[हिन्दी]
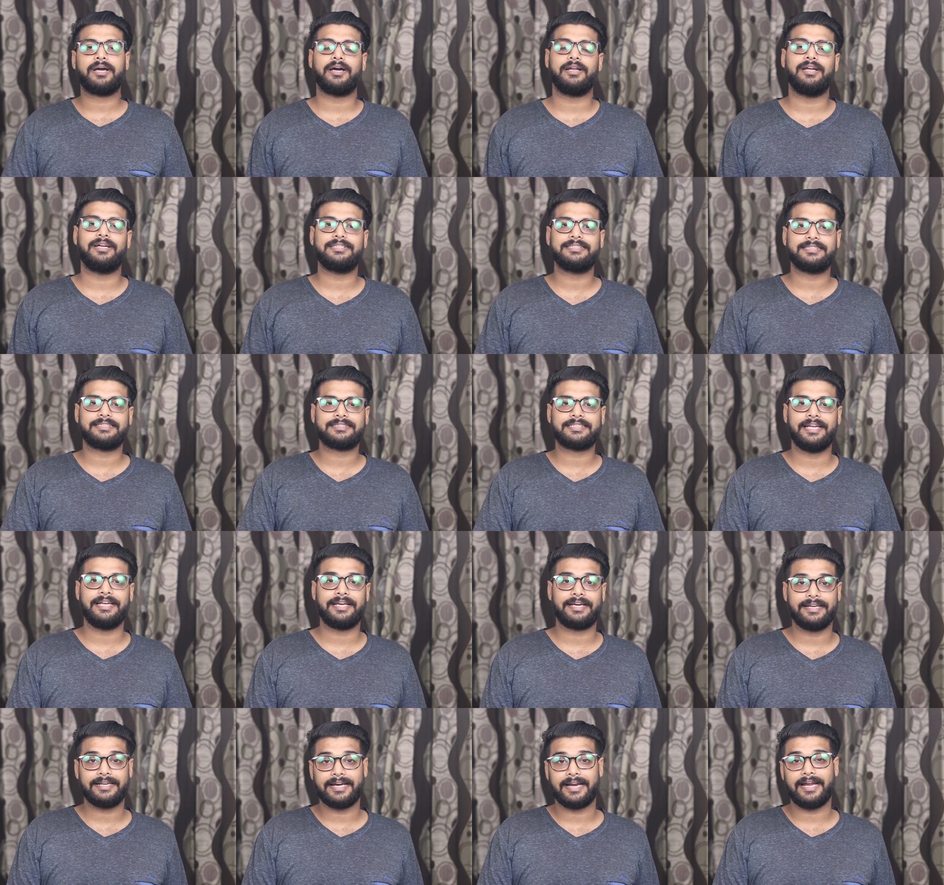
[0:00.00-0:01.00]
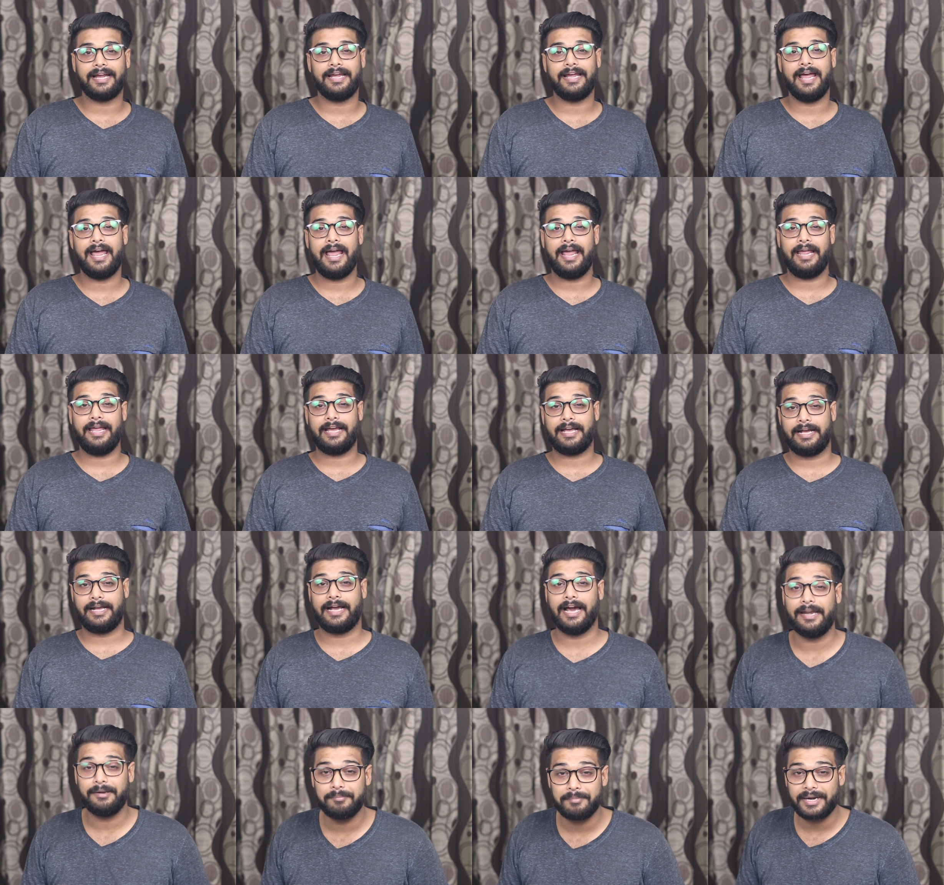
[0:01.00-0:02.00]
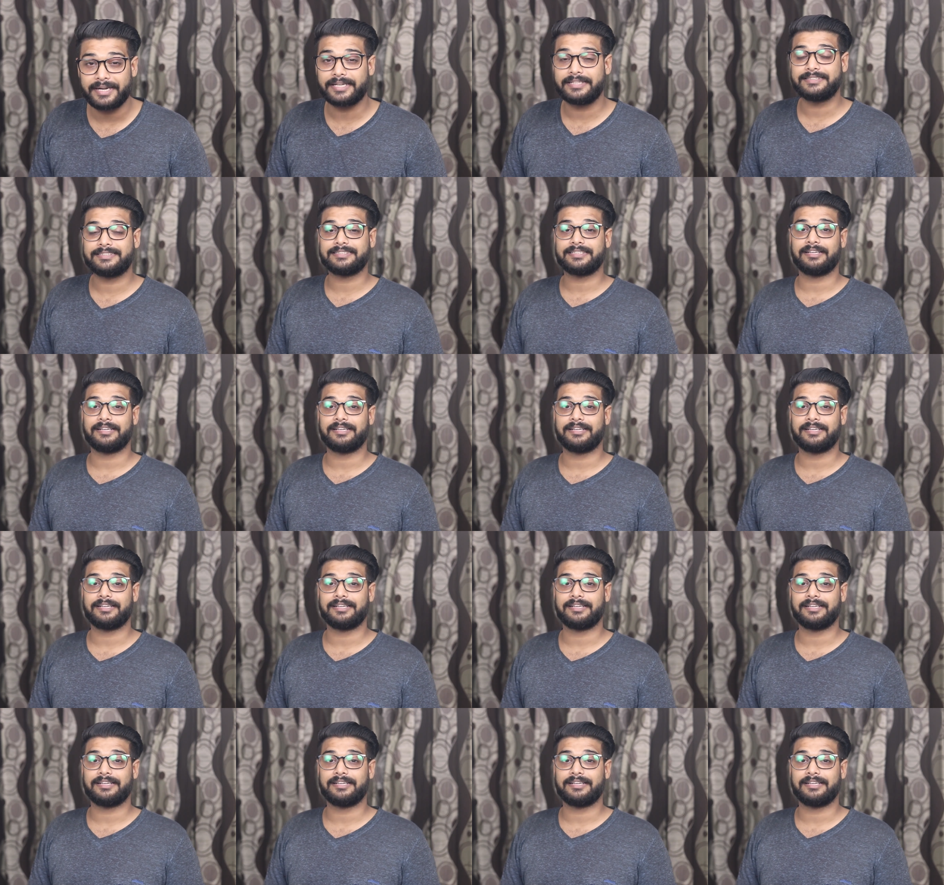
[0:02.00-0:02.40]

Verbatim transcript: पे कलर्स इसके निकल कर आए हैं एक गन मेटल